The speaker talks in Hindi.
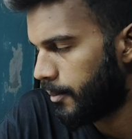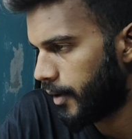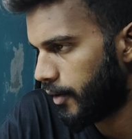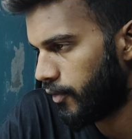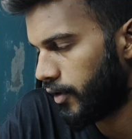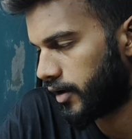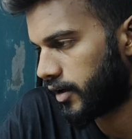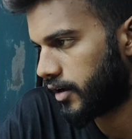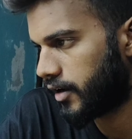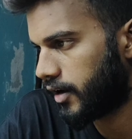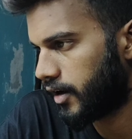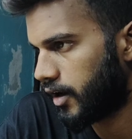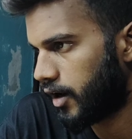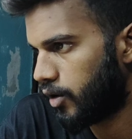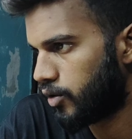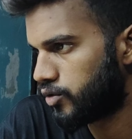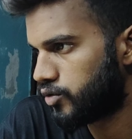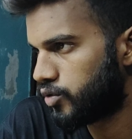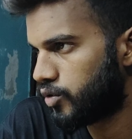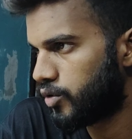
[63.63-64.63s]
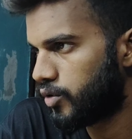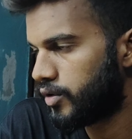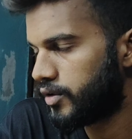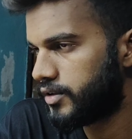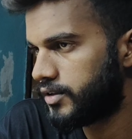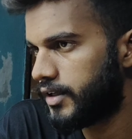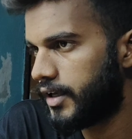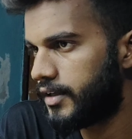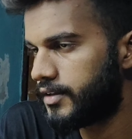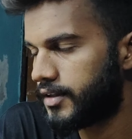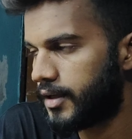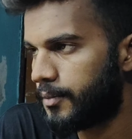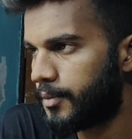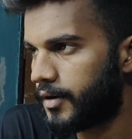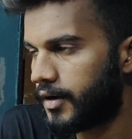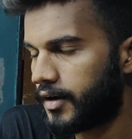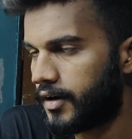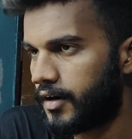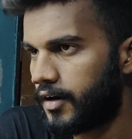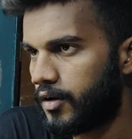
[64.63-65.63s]
मैं वर्क कर रहा हूँ तो ये
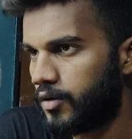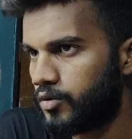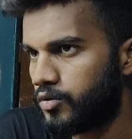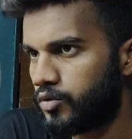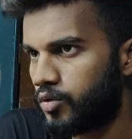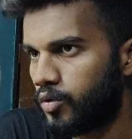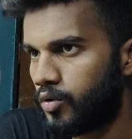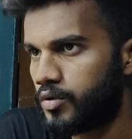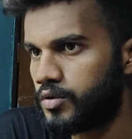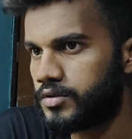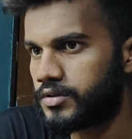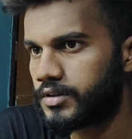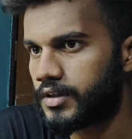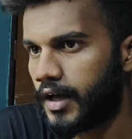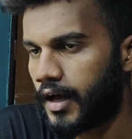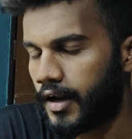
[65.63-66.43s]
सब कर रहा हूँ तो इस